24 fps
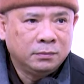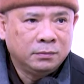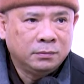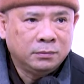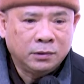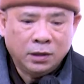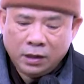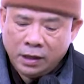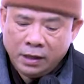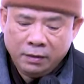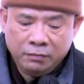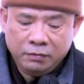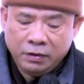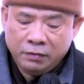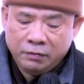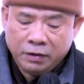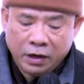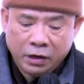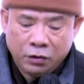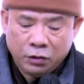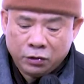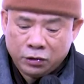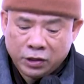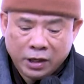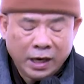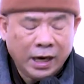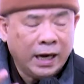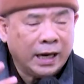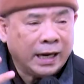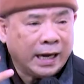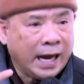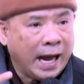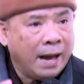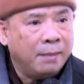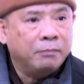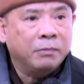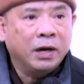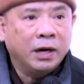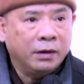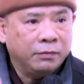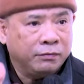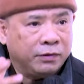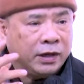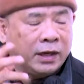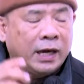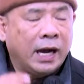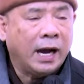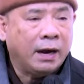Cho nên vì vậy nó rất là cảm
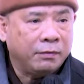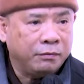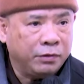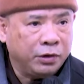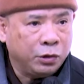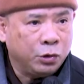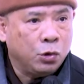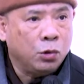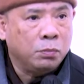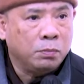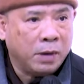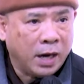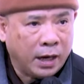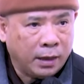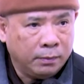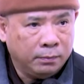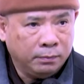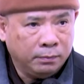ứng với các vị khúc mắc,